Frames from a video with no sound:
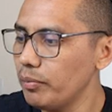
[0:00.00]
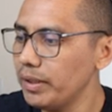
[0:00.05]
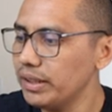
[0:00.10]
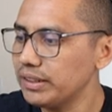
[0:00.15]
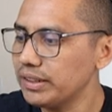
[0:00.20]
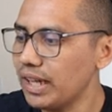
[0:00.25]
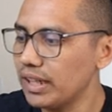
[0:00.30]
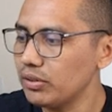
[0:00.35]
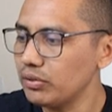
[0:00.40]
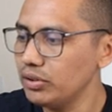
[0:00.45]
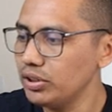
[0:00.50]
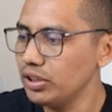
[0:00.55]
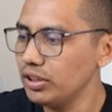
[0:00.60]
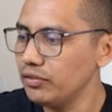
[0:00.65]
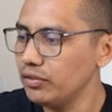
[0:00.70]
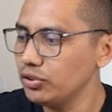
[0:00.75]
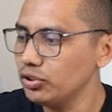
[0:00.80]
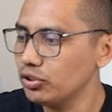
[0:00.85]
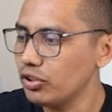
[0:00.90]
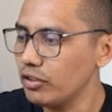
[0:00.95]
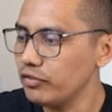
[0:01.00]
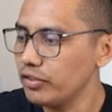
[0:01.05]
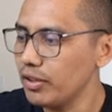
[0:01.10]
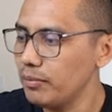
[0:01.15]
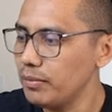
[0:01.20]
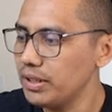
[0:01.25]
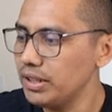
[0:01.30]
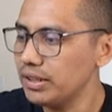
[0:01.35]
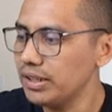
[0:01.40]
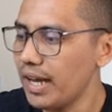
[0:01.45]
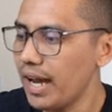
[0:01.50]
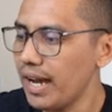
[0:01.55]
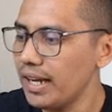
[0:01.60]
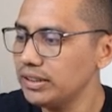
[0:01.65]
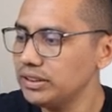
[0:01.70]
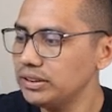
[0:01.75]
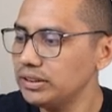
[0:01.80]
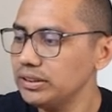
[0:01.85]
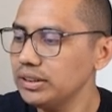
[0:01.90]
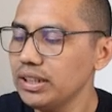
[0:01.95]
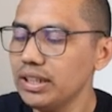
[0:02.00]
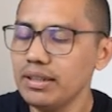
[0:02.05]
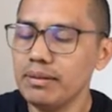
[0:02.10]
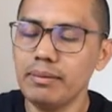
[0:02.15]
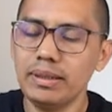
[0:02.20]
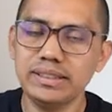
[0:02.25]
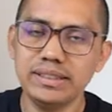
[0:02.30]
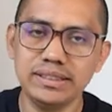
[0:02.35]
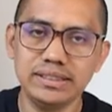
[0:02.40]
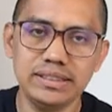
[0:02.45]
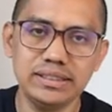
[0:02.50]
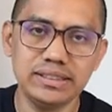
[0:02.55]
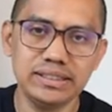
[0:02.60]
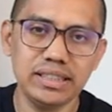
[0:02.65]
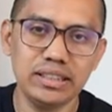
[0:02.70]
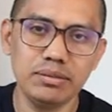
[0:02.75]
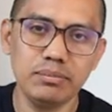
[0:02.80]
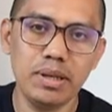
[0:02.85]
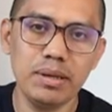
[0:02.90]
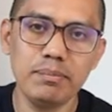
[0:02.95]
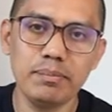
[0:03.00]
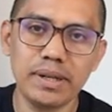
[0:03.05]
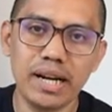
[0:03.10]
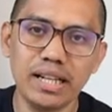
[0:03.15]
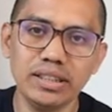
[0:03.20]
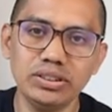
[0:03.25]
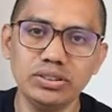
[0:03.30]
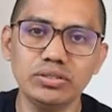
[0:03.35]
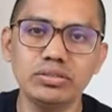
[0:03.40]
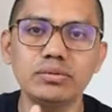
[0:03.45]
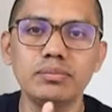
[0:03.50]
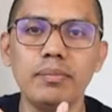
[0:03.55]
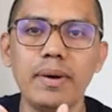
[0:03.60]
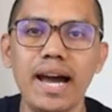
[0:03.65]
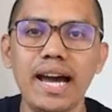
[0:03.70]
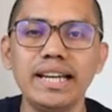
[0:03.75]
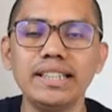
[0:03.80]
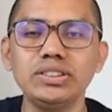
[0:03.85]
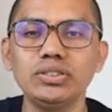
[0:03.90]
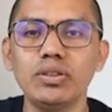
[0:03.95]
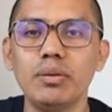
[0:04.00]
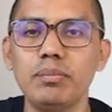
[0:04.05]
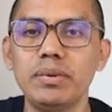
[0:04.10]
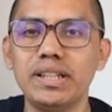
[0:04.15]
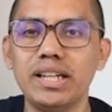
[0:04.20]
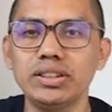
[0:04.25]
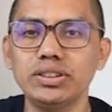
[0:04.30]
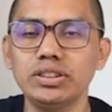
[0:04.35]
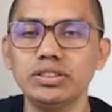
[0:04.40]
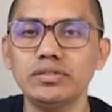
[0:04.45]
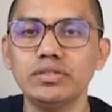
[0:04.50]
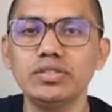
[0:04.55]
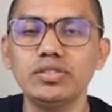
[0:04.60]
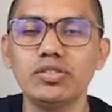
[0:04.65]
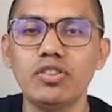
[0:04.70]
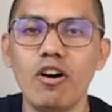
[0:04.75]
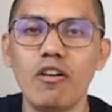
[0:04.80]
aumentar o nível de confiabilidade, mas assim, sendo bem prático, baixa o aplicativo do